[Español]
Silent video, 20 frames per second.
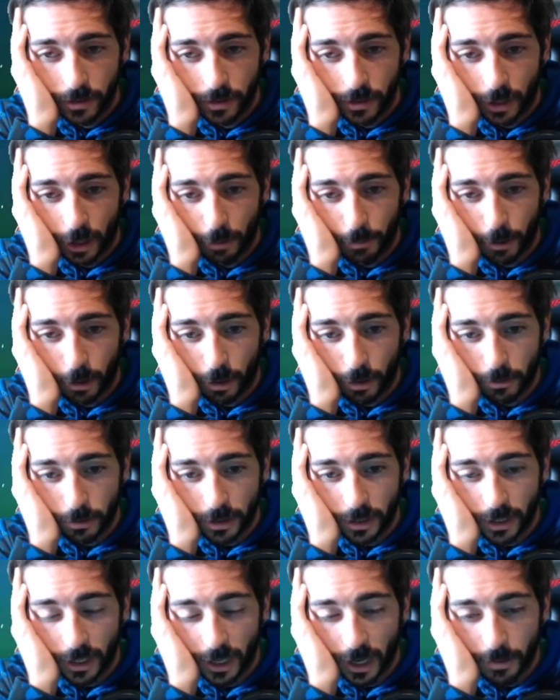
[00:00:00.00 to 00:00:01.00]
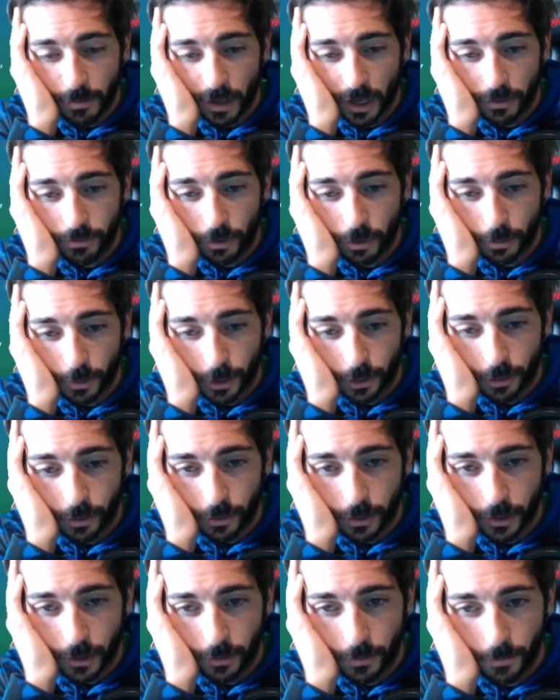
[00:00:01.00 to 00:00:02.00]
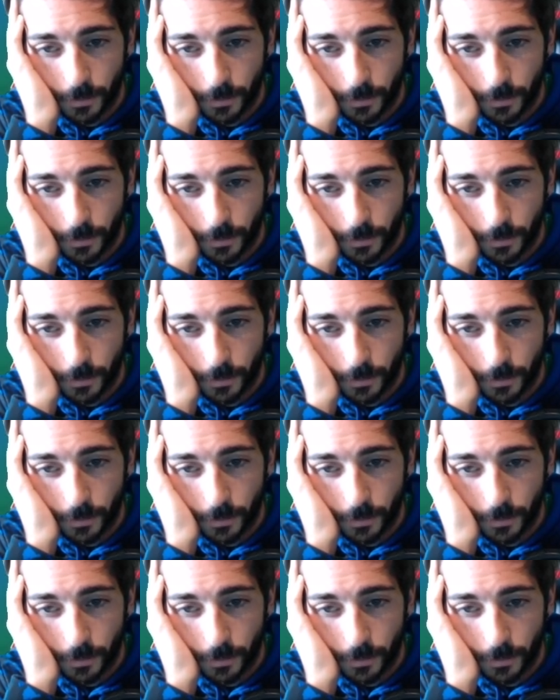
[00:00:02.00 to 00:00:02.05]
A lo mejor vamos a tener que cambiar la formación, ¿eh?